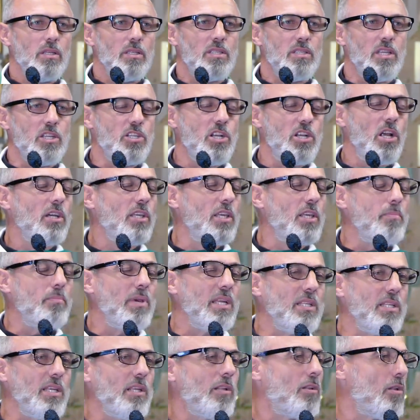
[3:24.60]
ces gens qui
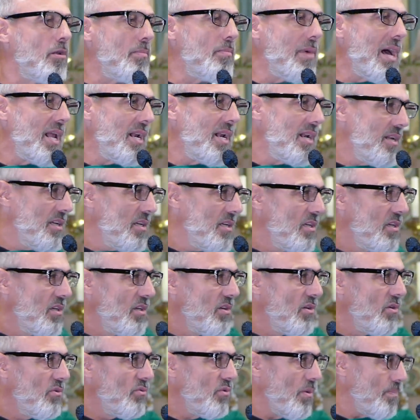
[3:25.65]
méditent le mal,
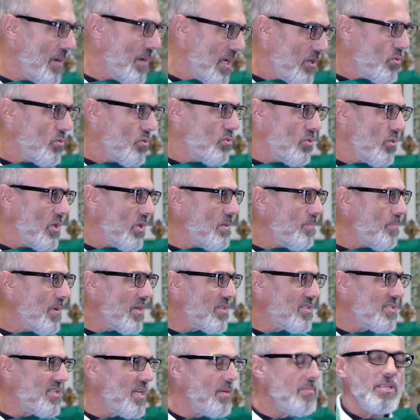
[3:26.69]
il ne faut pas tout de suite
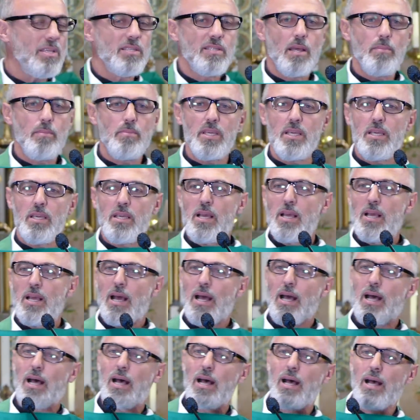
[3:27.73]
penser, mes amis,
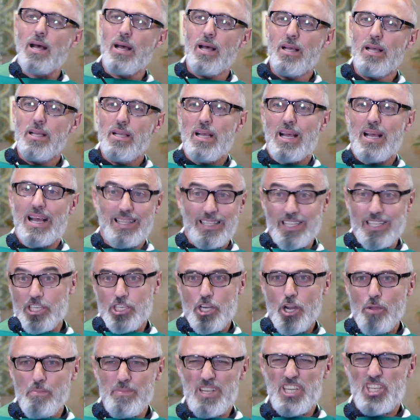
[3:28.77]
à, des
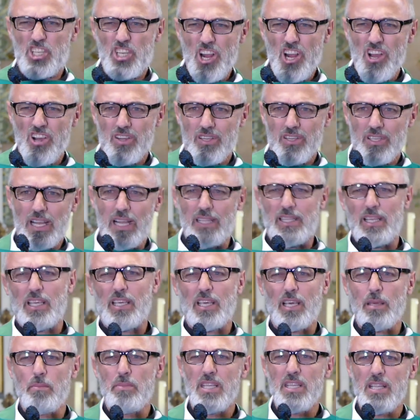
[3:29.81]
gens méchants, à des
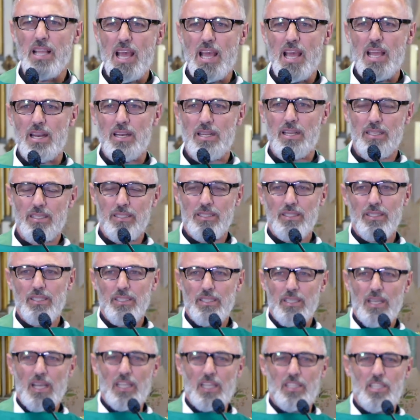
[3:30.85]
criminels,
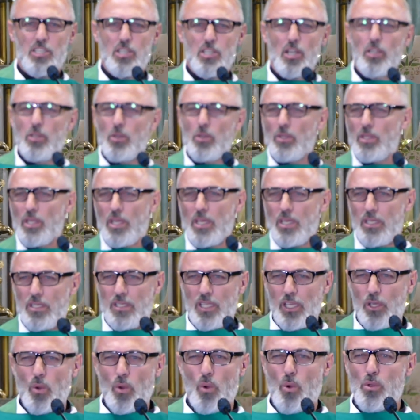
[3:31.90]
à des gens qui ont des,
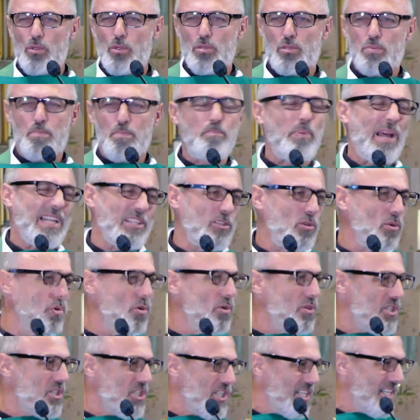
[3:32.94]
des grosses
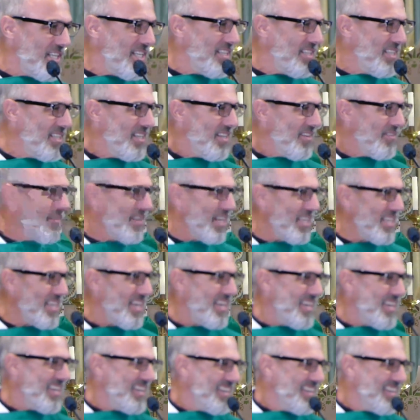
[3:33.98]
pathologies,
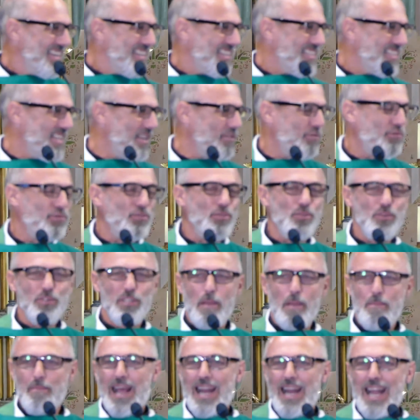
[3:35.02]
voyez, des fous,
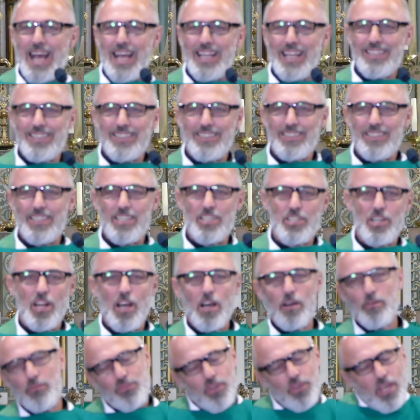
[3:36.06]
des malades, des
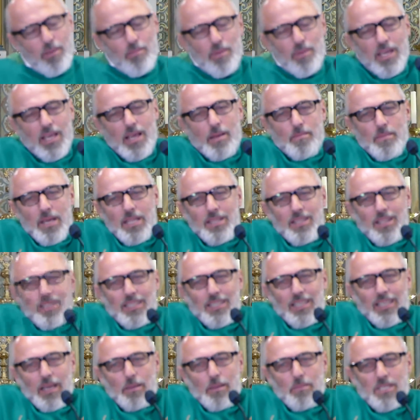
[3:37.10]
gens enfermés à mettre dans
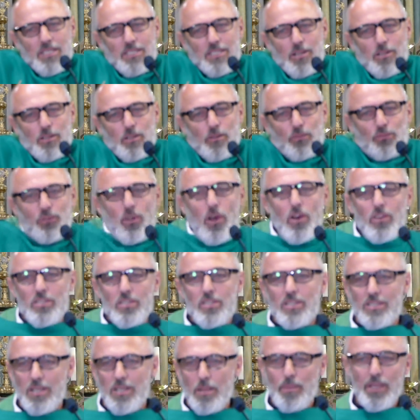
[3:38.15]
des camisoles de
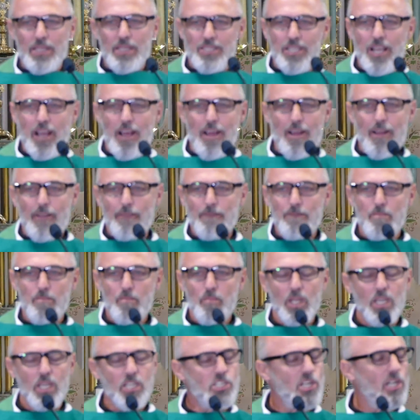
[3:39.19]
force. C'est pas
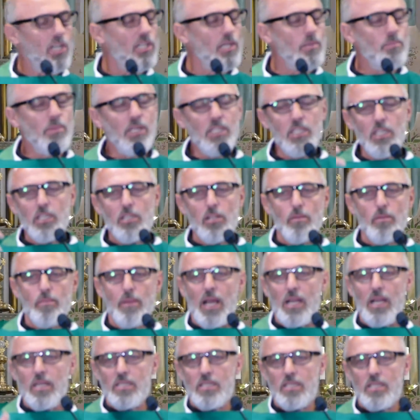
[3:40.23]
ça. Les gens qui méditent le
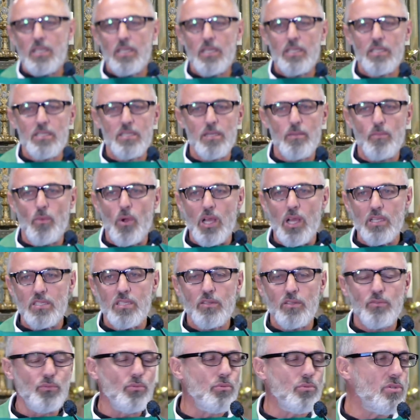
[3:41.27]
mal, c'est moi,
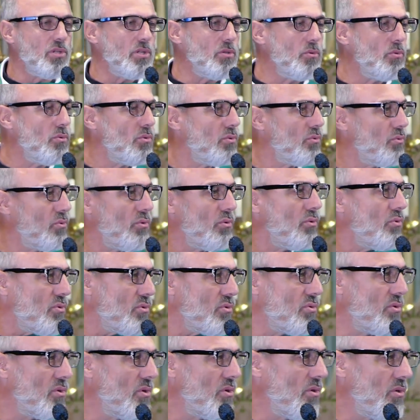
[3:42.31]
c'est vous, c'est nous
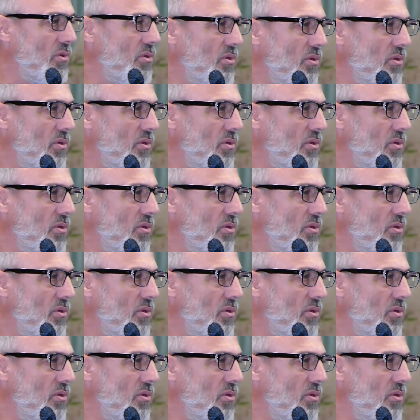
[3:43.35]
tous.